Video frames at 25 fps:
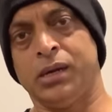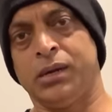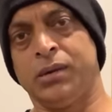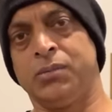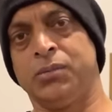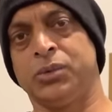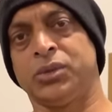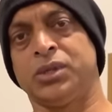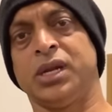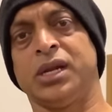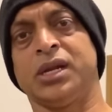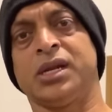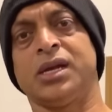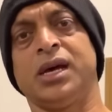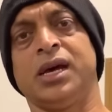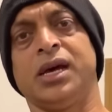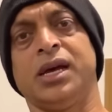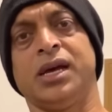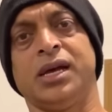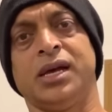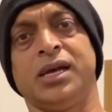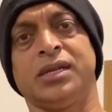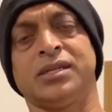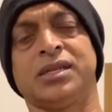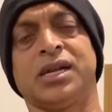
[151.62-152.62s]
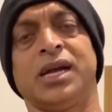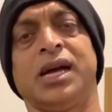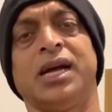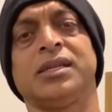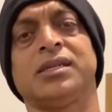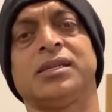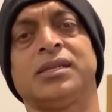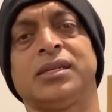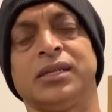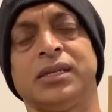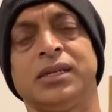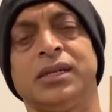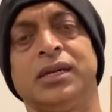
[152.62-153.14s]
मुतल
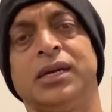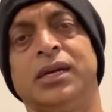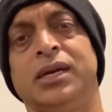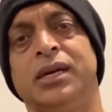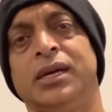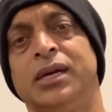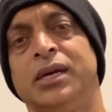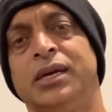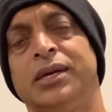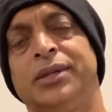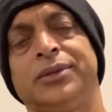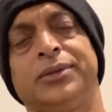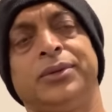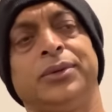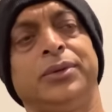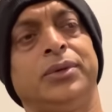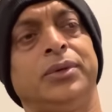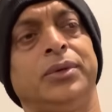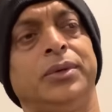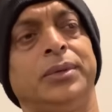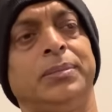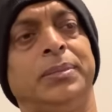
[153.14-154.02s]
हजरात से तो